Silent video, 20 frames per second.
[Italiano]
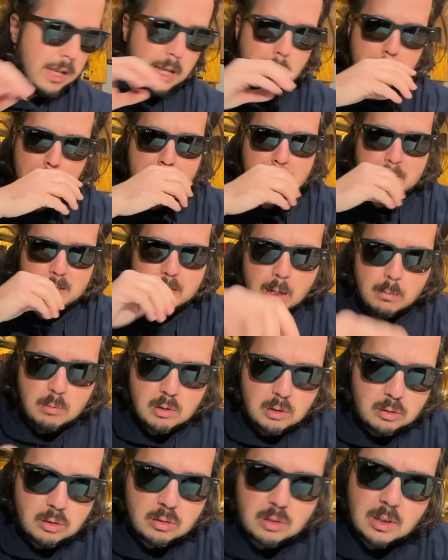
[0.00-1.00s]
Immaginiamo
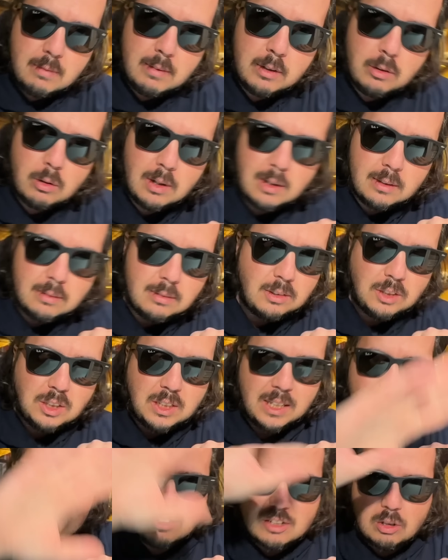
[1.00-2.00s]
che sto scrivendo la
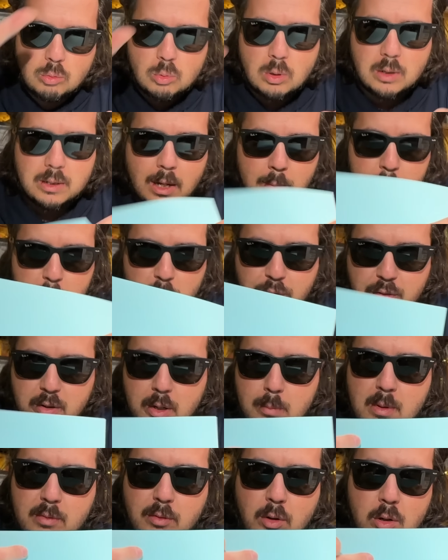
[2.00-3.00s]
sceneggiatura del mio
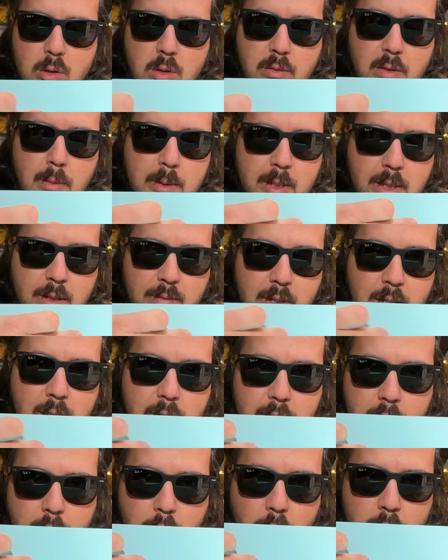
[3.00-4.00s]
film e voglio ovviamente avere il
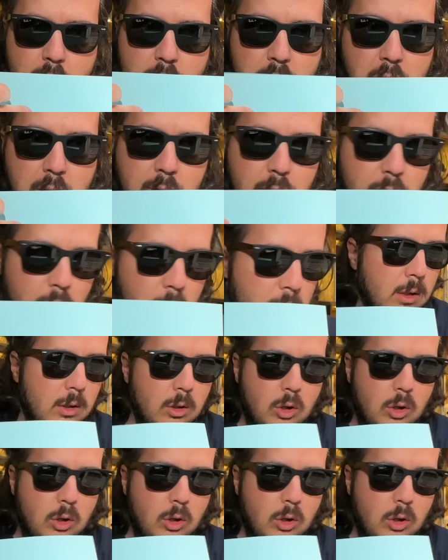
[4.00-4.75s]
titolo in centro.